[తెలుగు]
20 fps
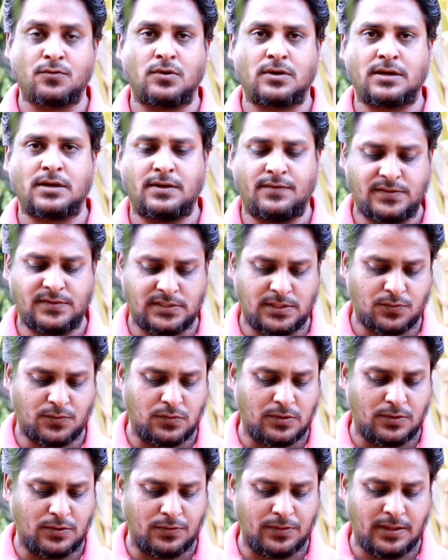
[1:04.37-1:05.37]
ఇంకొక విషయం
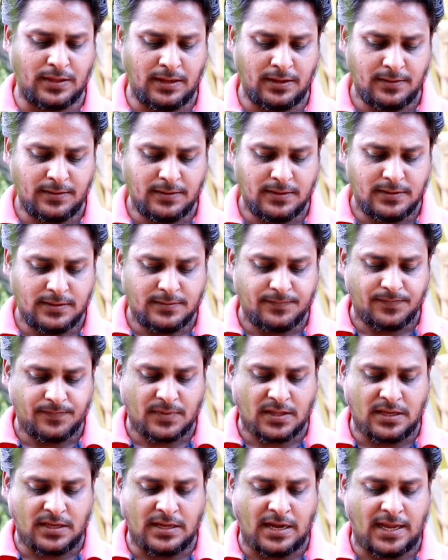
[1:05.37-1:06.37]
కూడా ఉంది
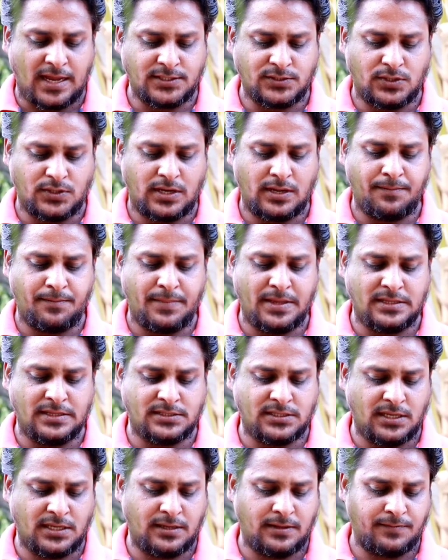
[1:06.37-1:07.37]
గ్రాడ్యుయేట్
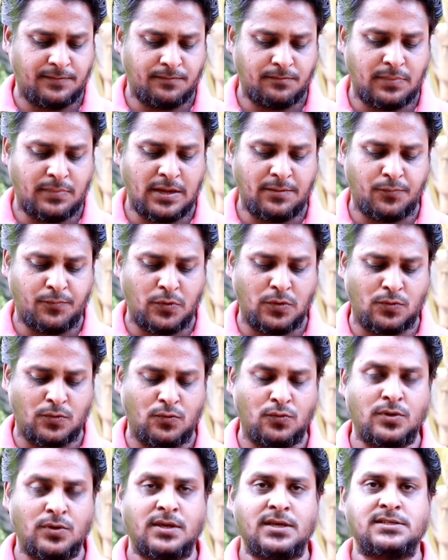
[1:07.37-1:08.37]
ఎమ్మెల్సీ
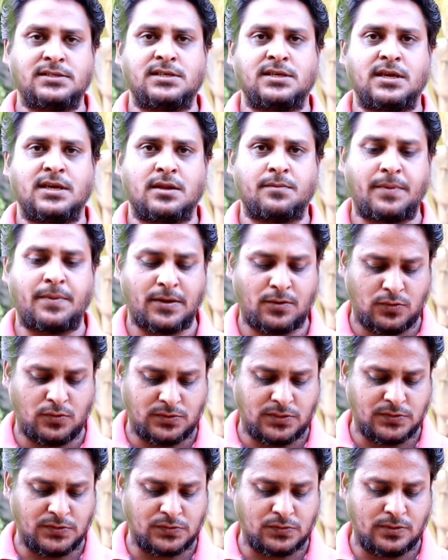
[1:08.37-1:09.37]
బైపోల్కు ఈసీ ఏర్పాట్లు
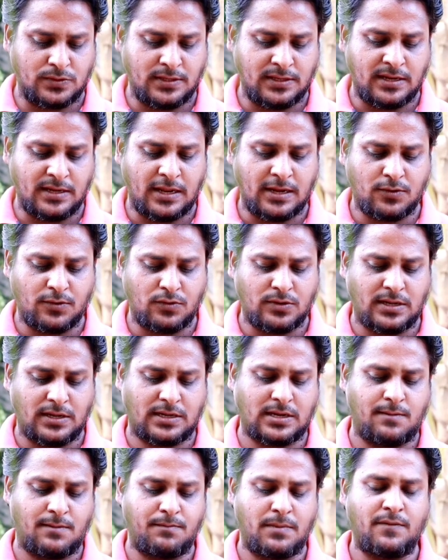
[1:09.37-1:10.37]
చేస్తుంది నల్గొండ
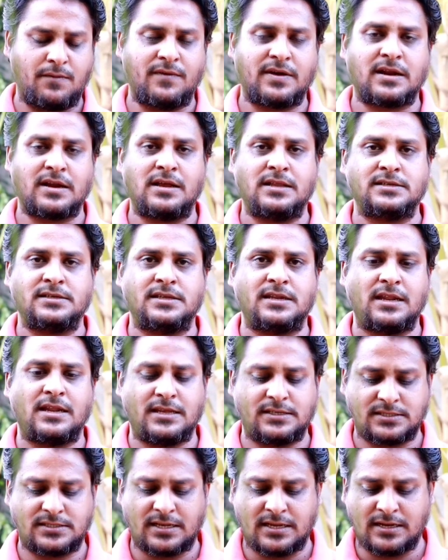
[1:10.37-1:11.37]
ఖమ్మం వరంగల్
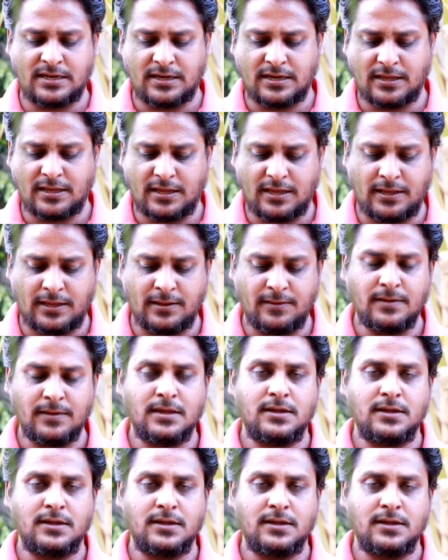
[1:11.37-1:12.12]
జిల్లాల స్థానానికి